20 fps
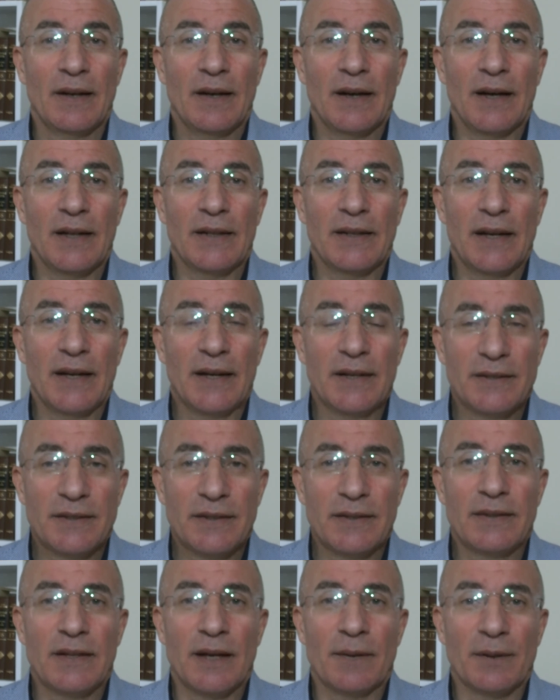Allah
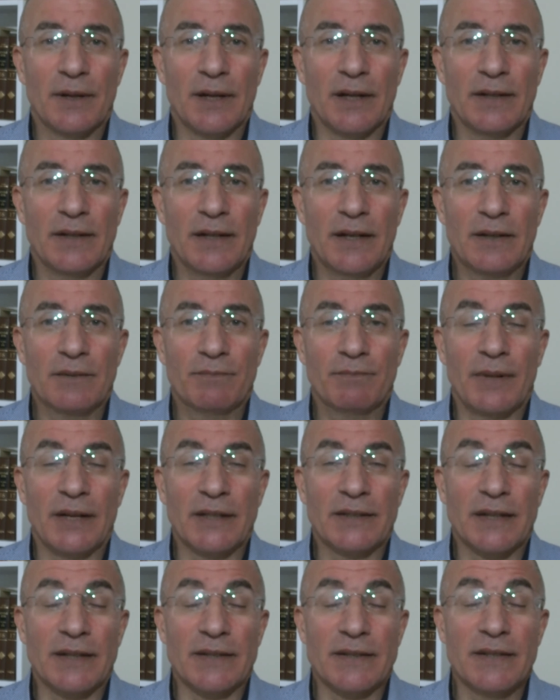için yapılanlar
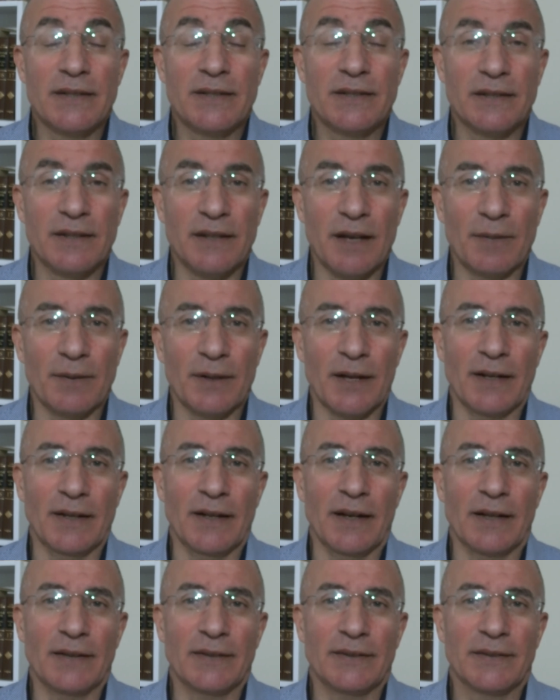başkası için
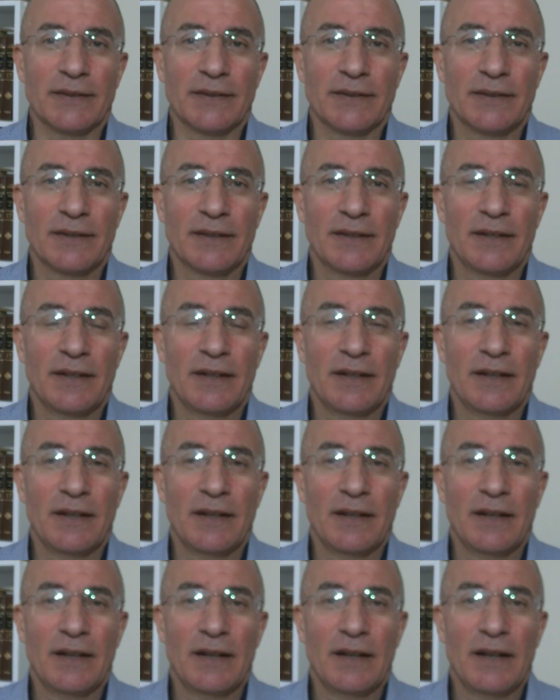yapılanlardır.
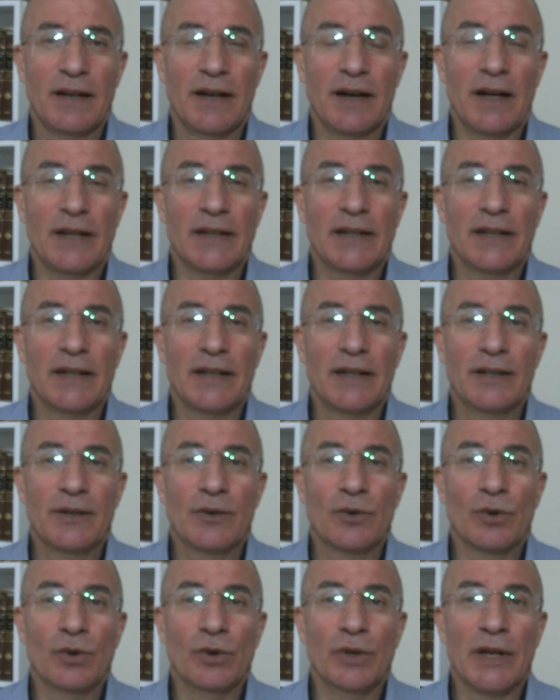Allah'ın
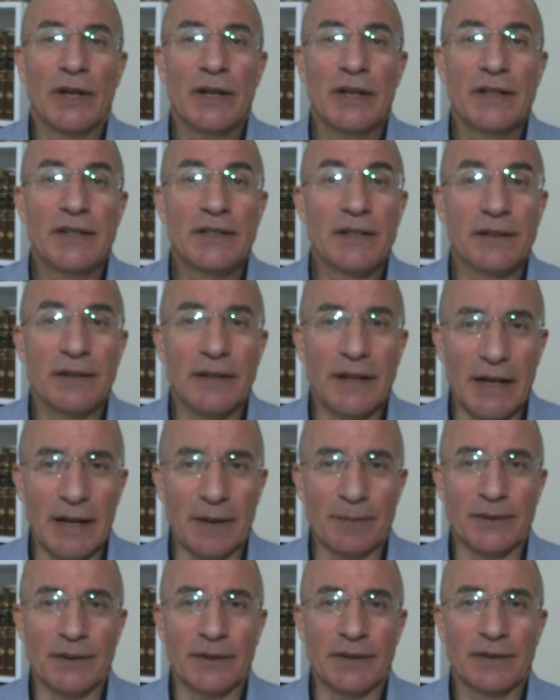kulları için ne
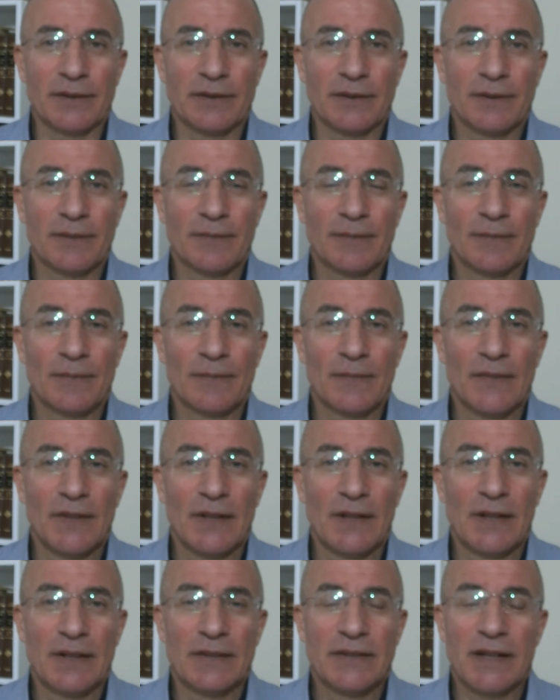yaptın?
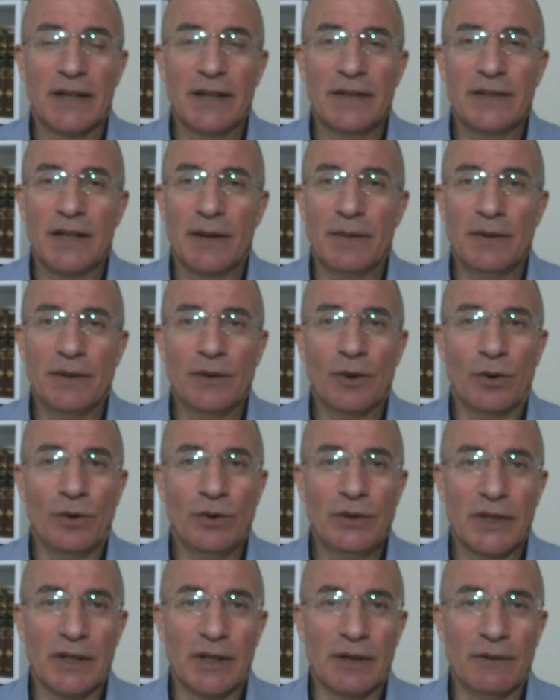Senin cebinde
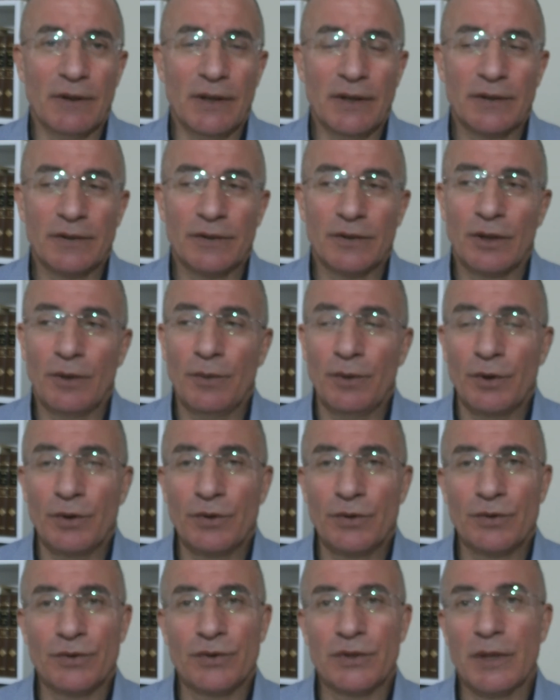10 lira var,
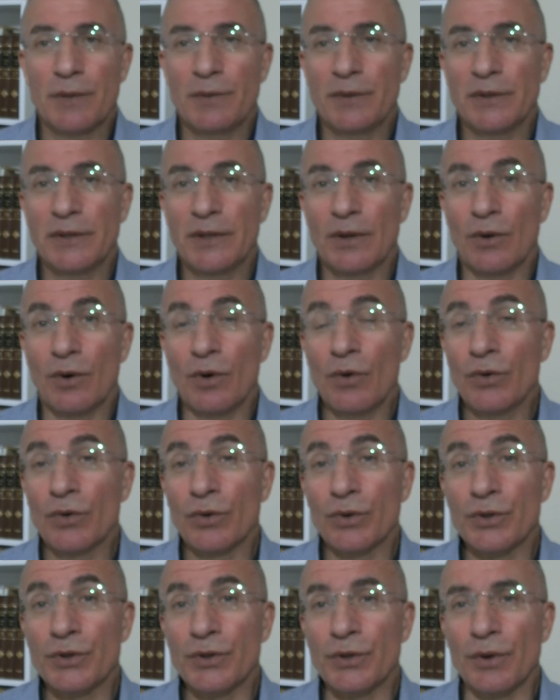öbürsünün cebinde 10
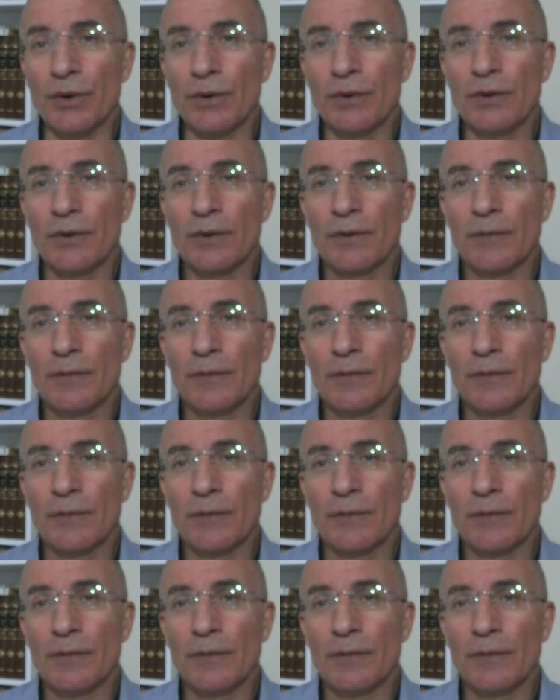kuruş yok.